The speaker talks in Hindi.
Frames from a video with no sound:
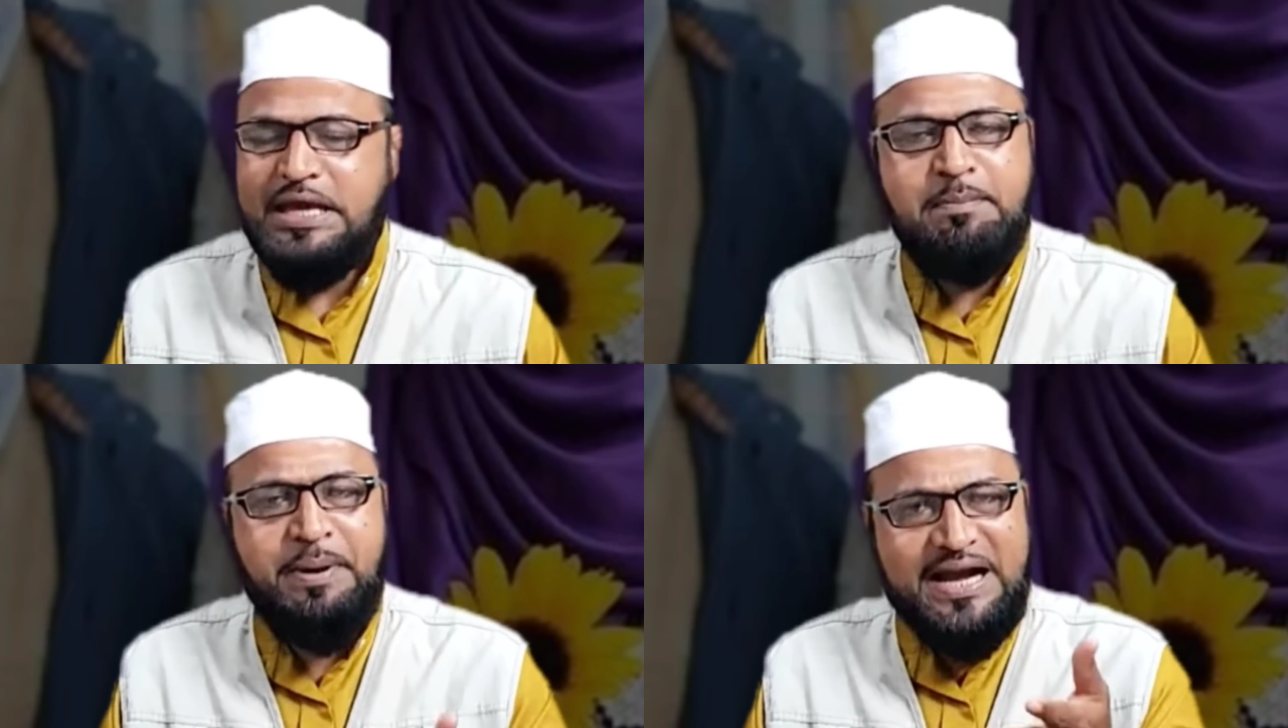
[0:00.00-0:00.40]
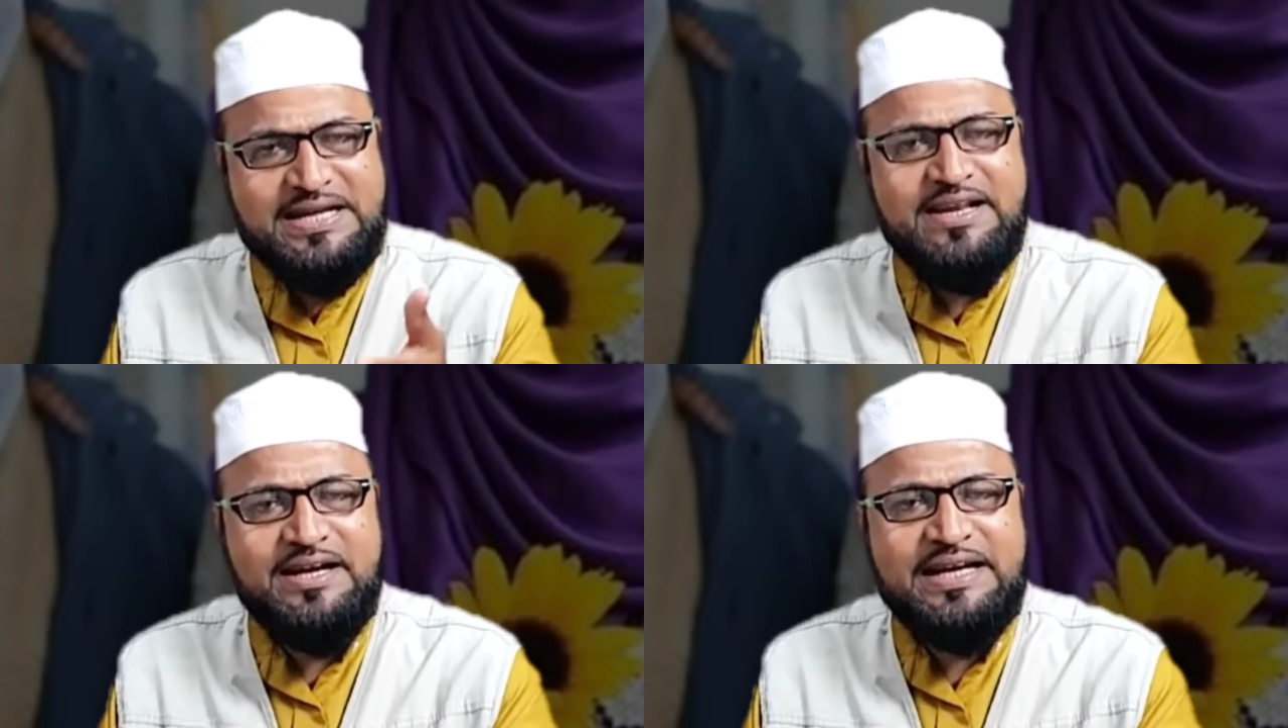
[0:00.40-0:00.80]
ये
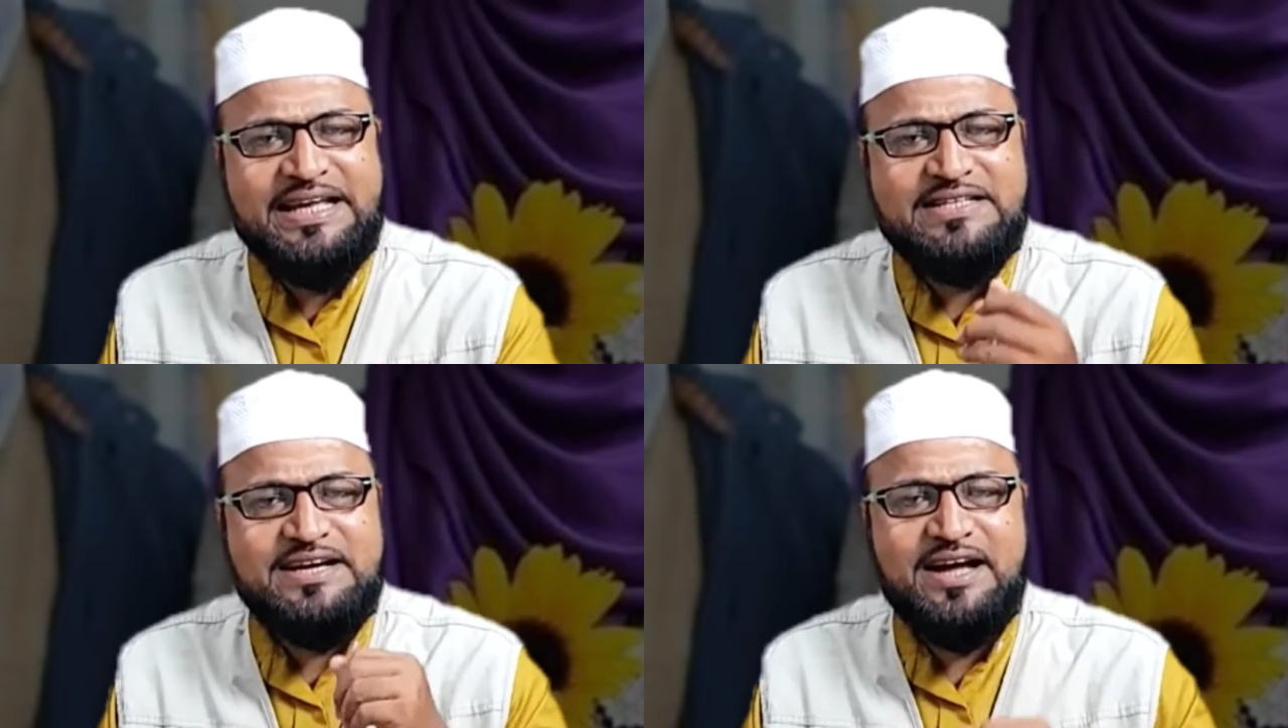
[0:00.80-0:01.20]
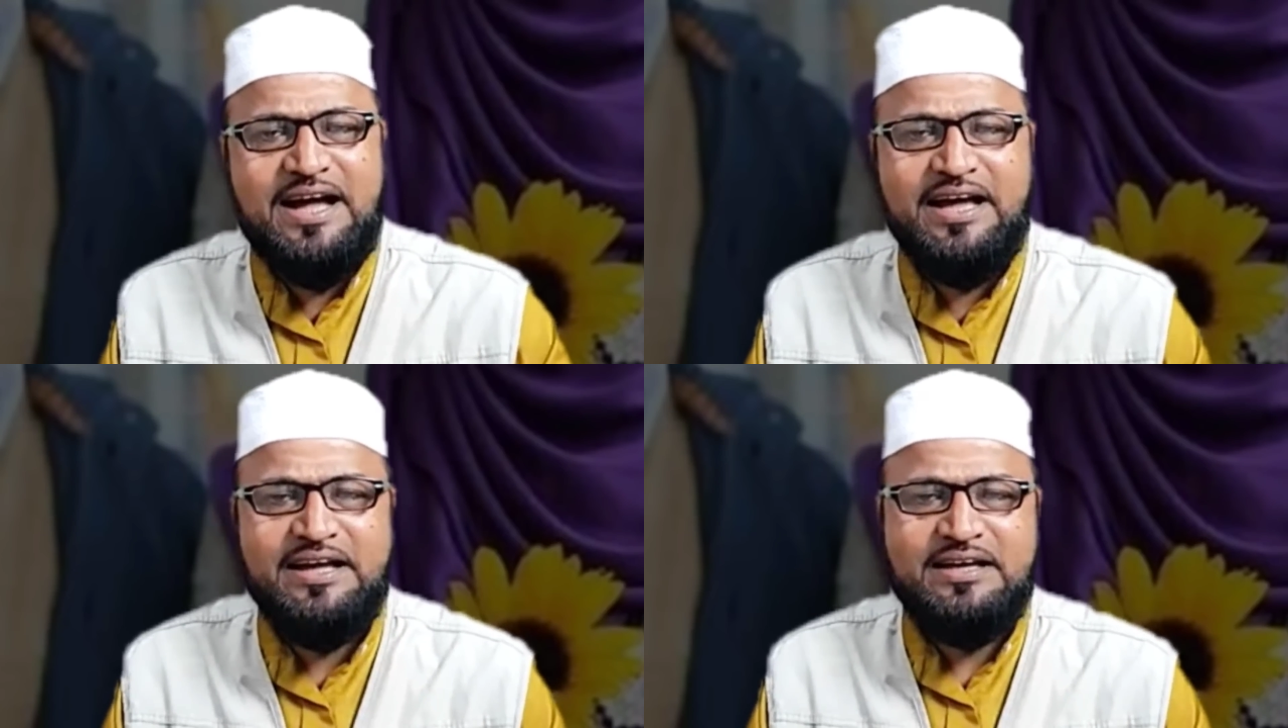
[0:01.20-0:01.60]
बाल्टी रखने की
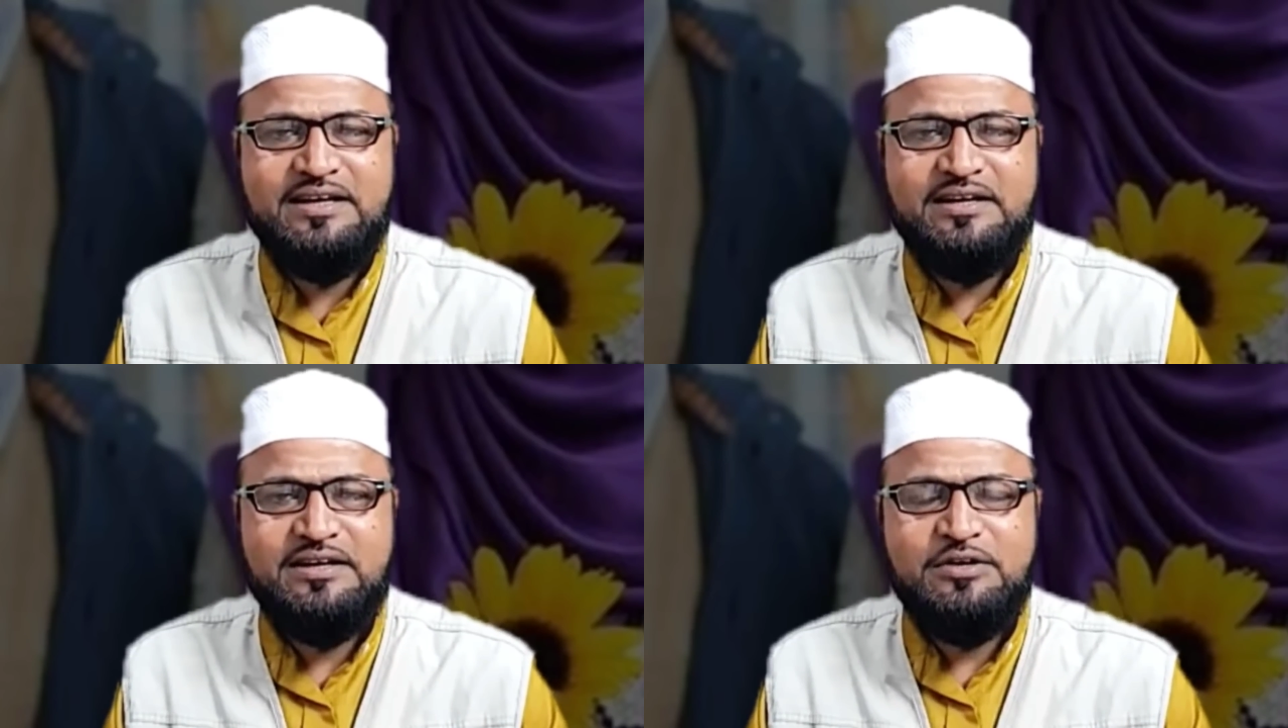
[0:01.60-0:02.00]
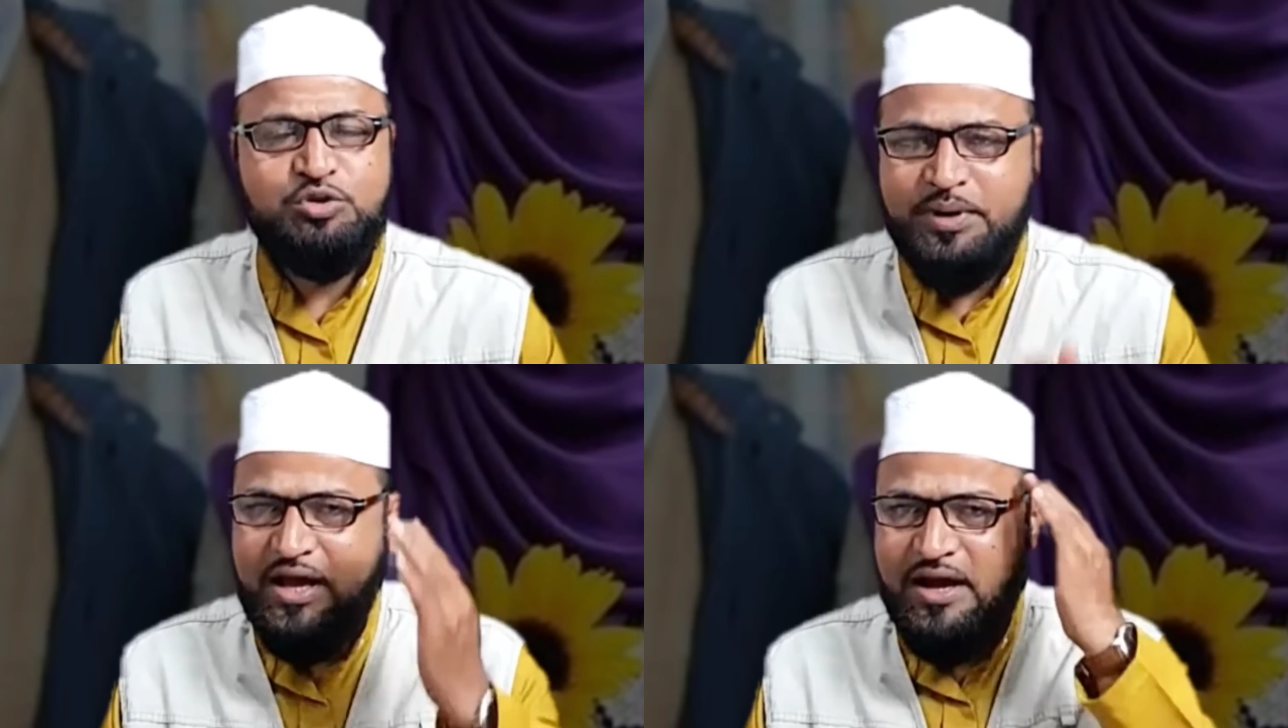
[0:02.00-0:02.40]
जगह है
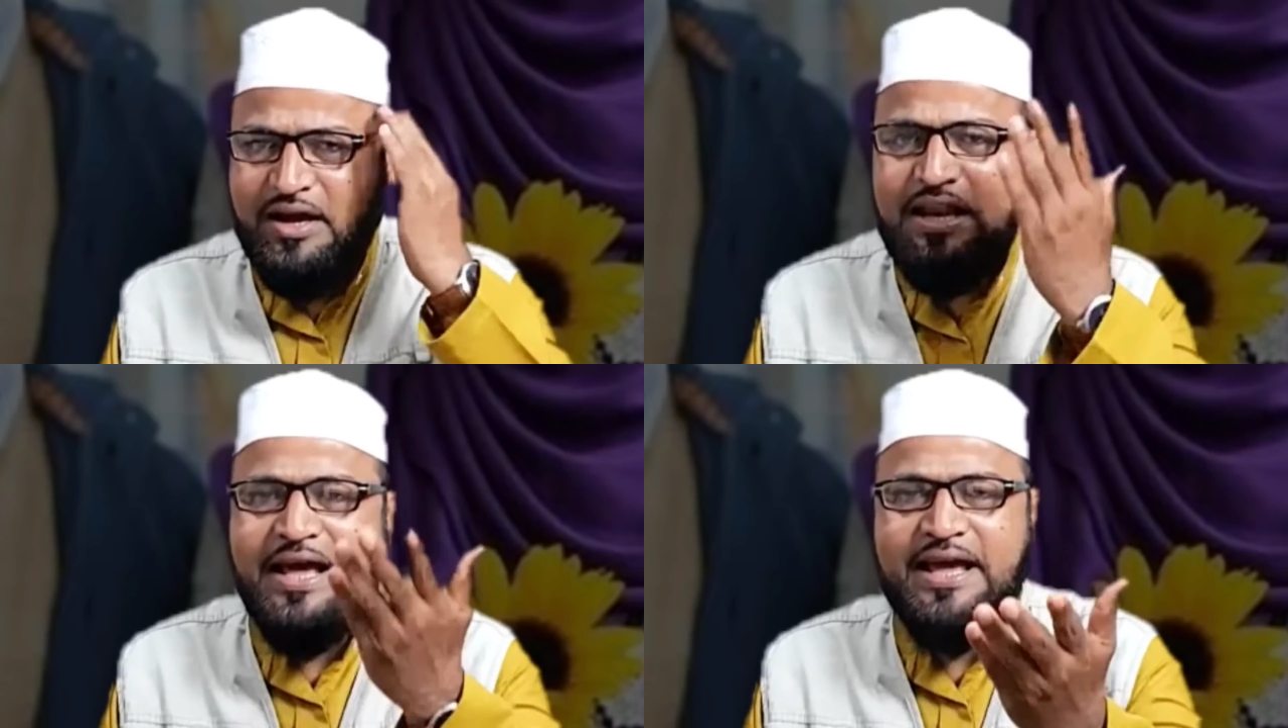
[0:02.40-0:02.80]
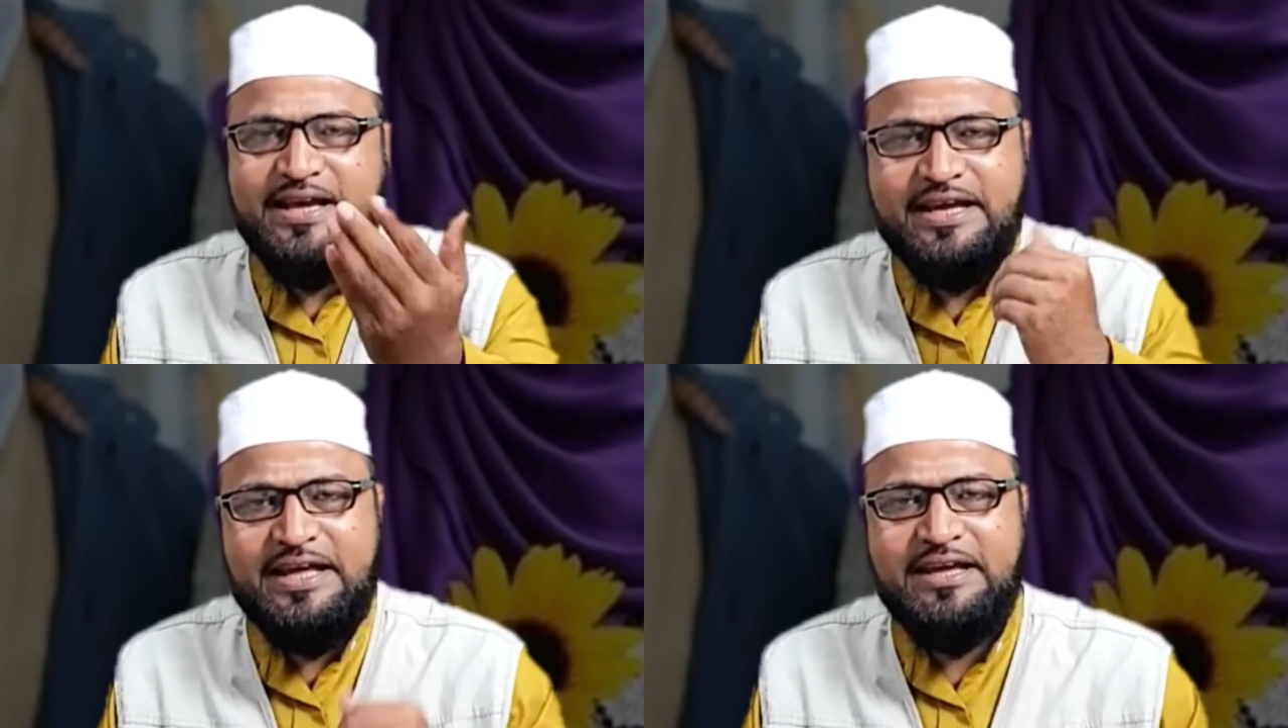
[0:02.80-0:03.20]
तुम्हें अकल है
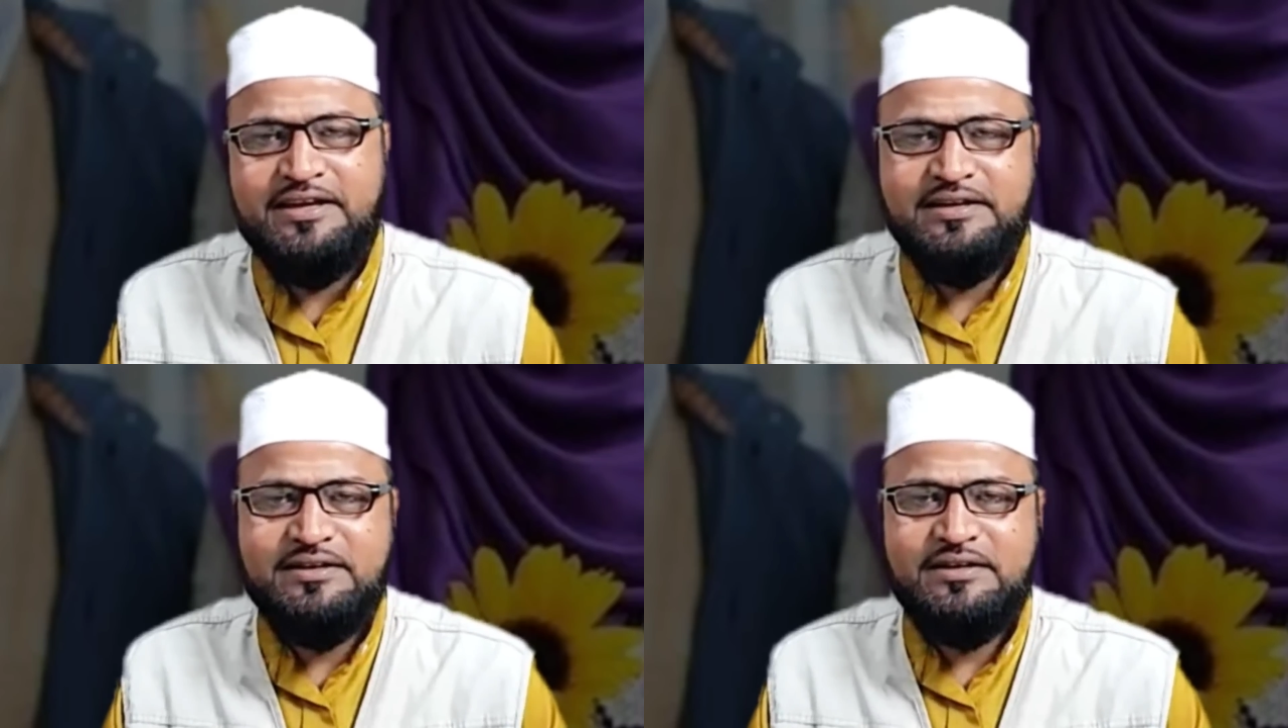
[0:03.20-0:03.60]
कि नहीं